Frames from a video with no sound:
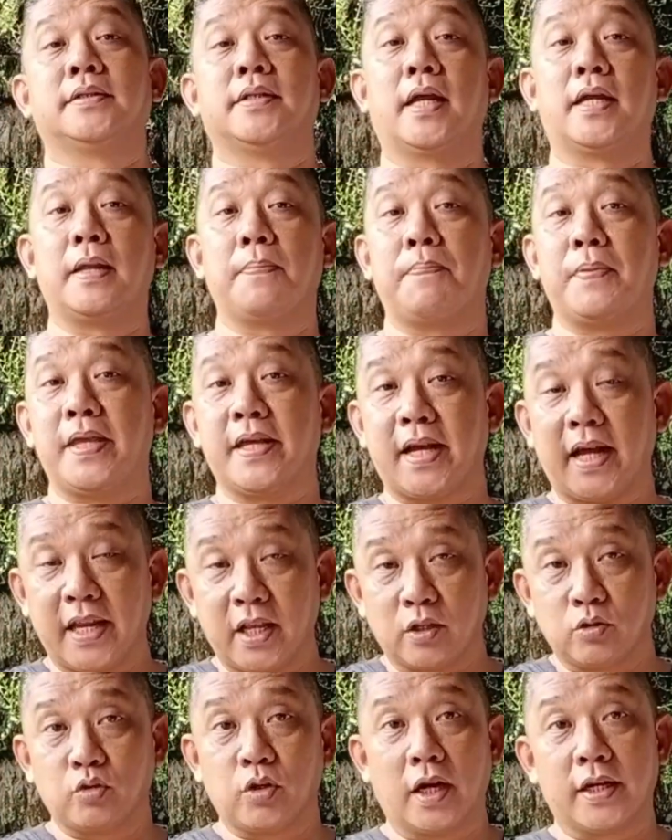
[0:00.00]
Jadi penyidikan
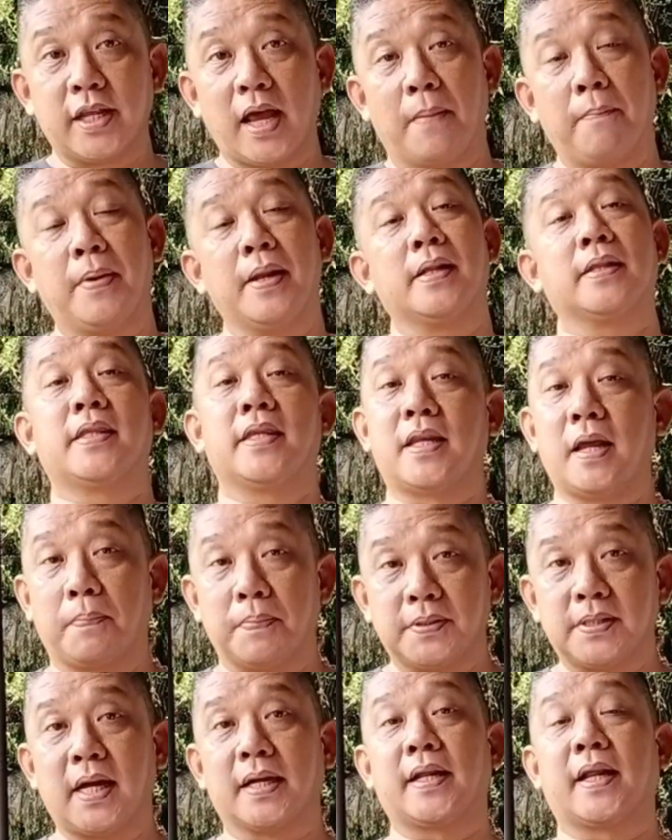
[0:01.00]
yang sudah diambil
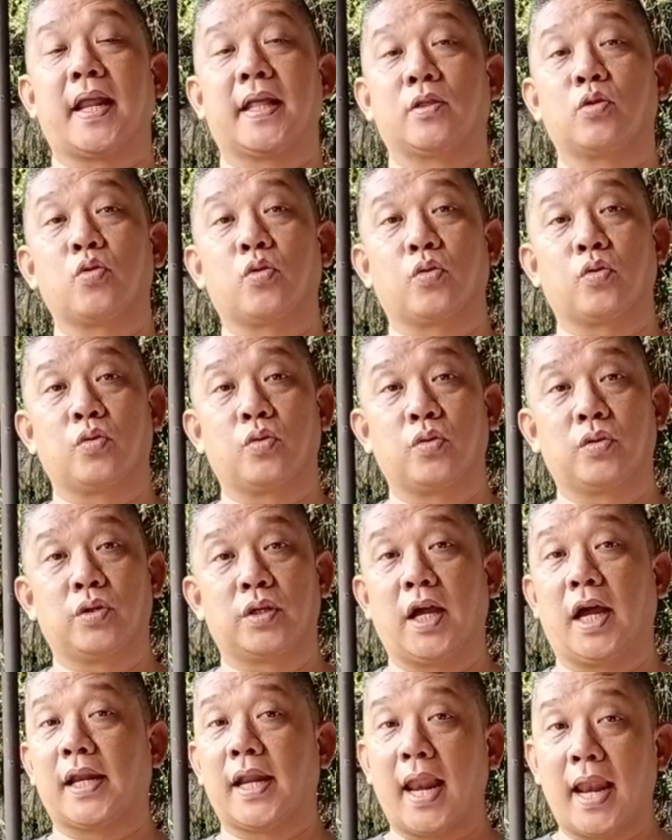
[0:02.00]
tidak bisa ada retur
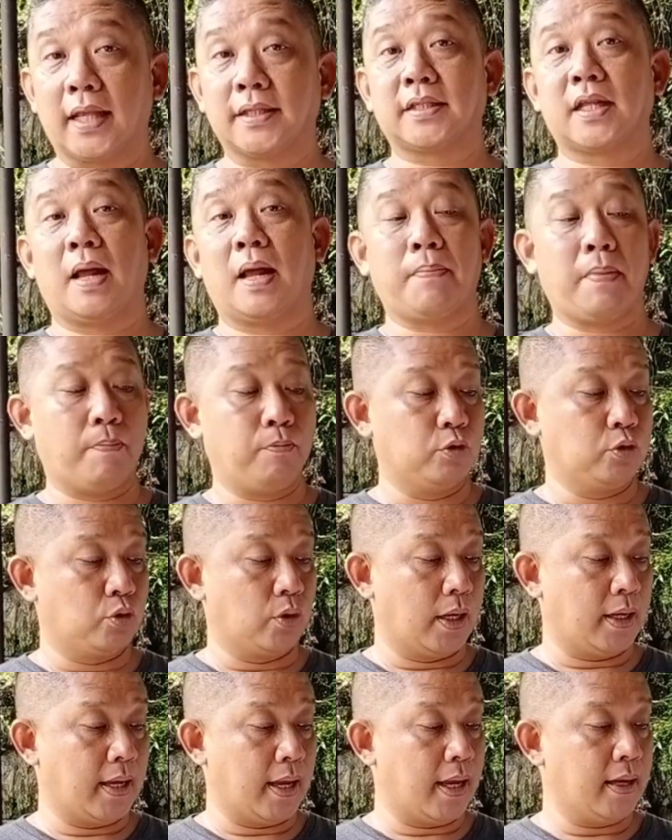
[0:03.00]
dengan alasan apapun
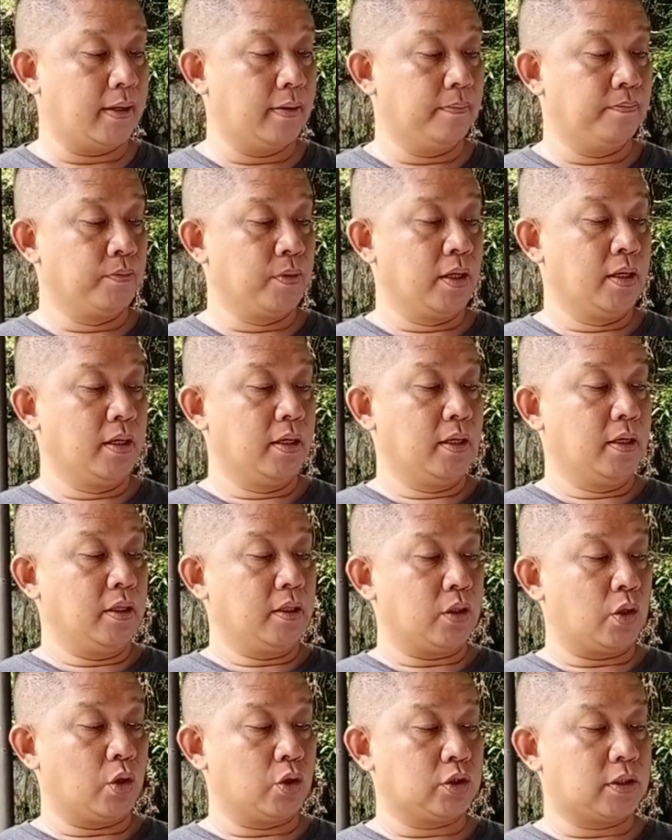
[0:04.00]
juga ya.
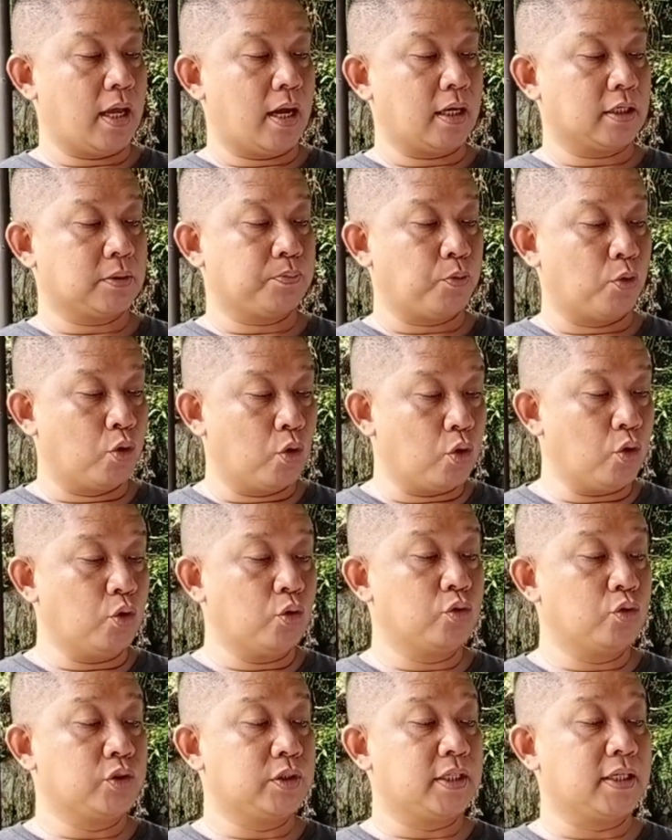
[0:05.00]
Terus yang ke-10,
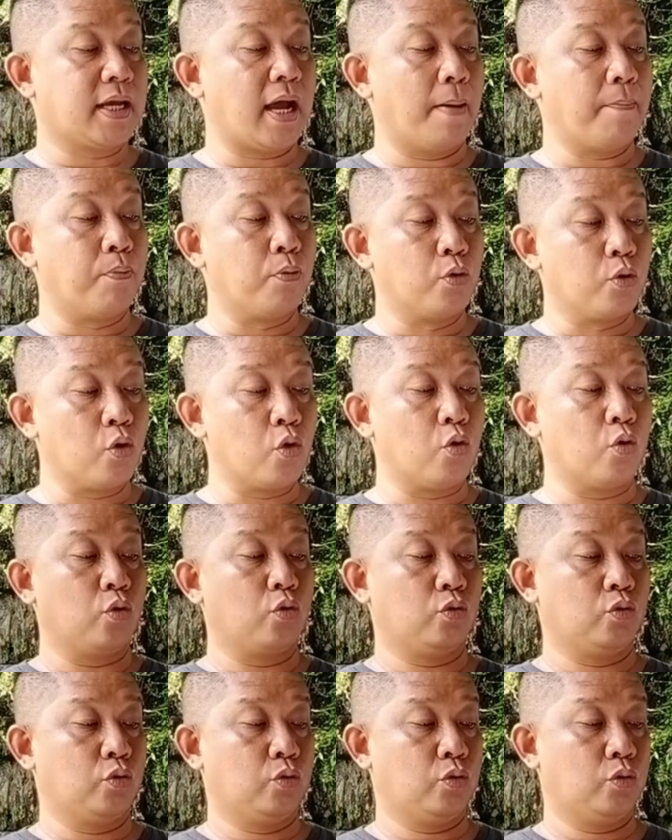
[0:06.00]
jika burung
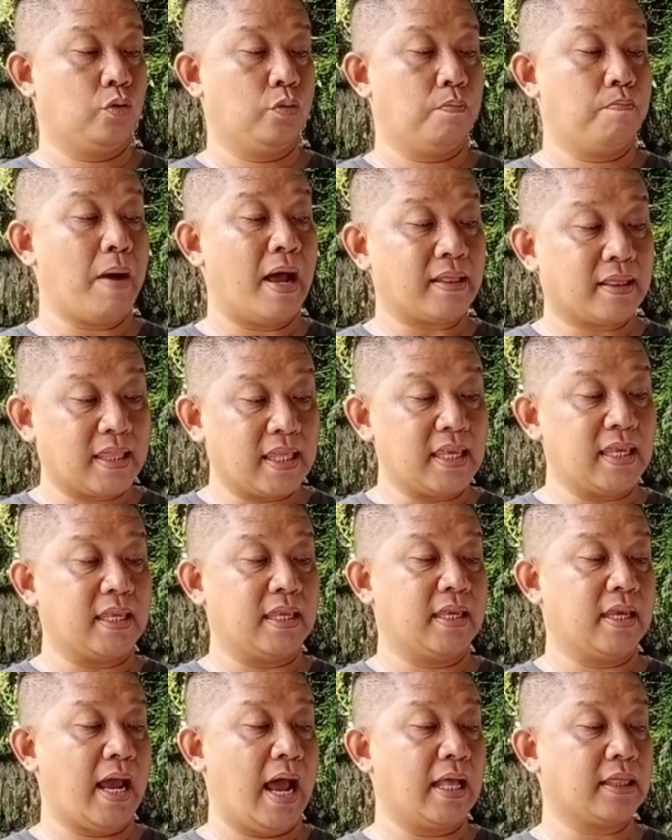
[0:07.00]
mati
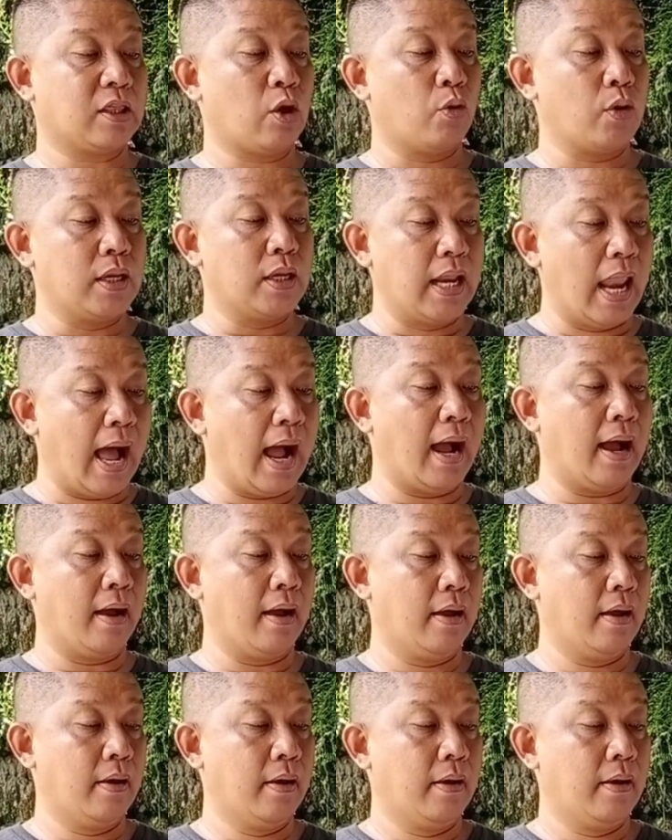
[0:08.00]
atau hilang,